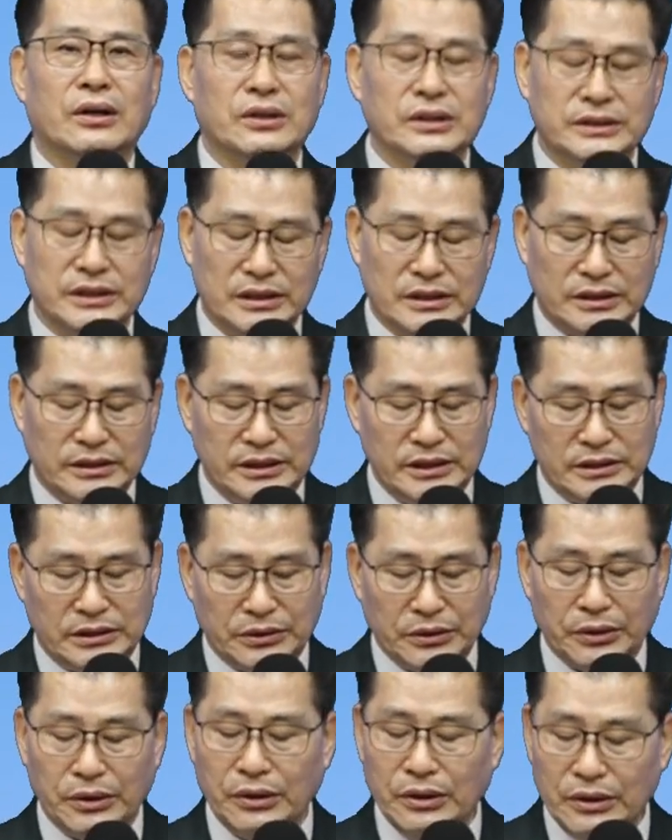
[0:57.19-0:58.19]
거짓
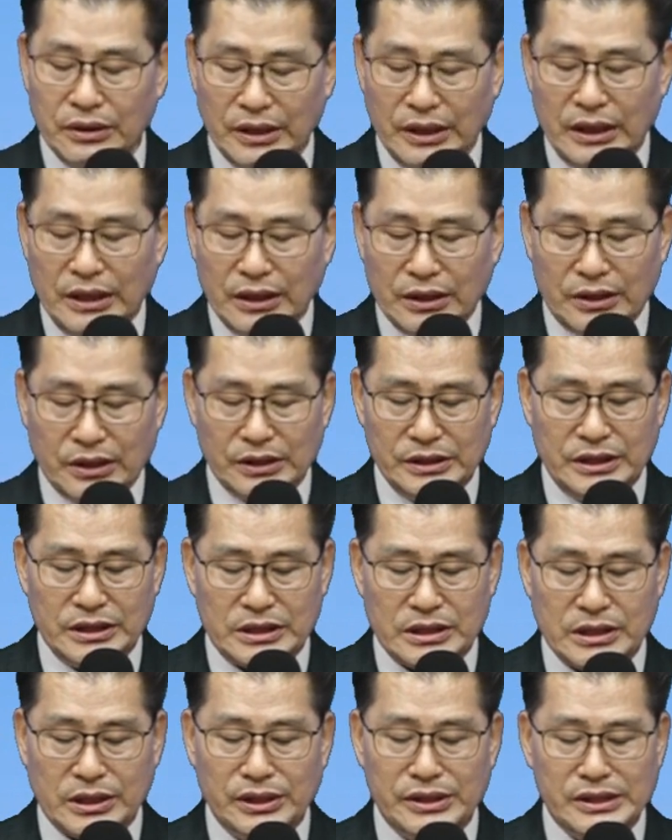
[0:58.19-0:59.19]
그리스도
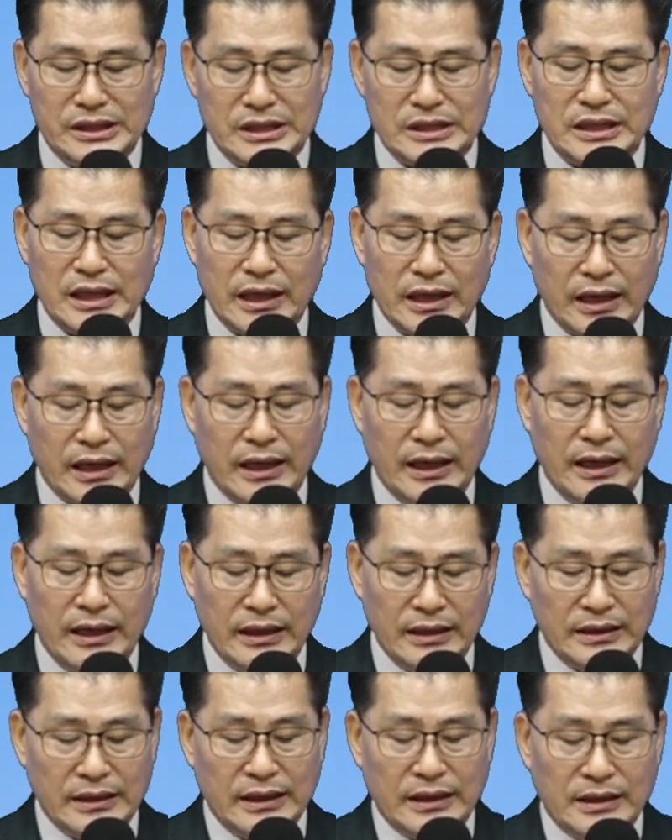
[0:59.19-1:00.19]
거짓
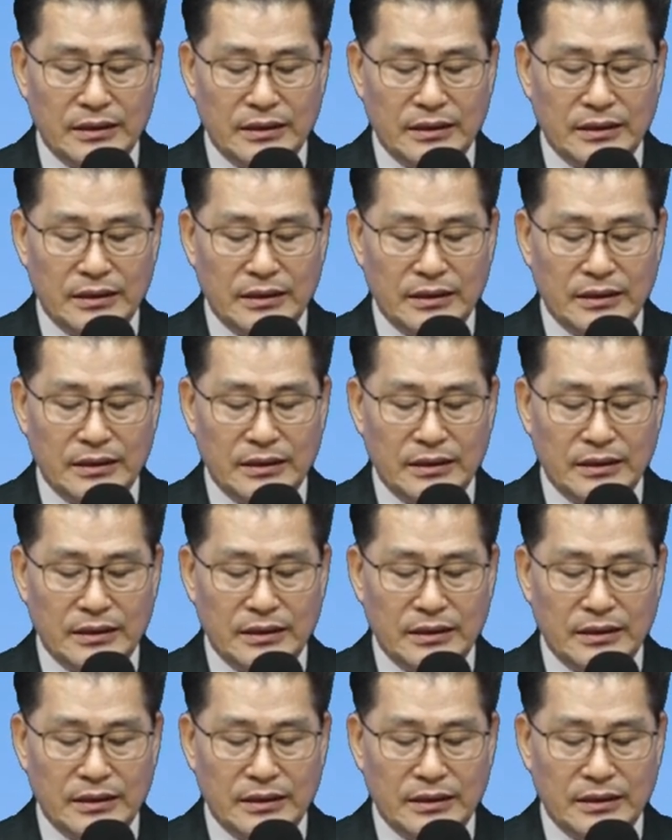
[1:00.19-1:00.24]
선지자의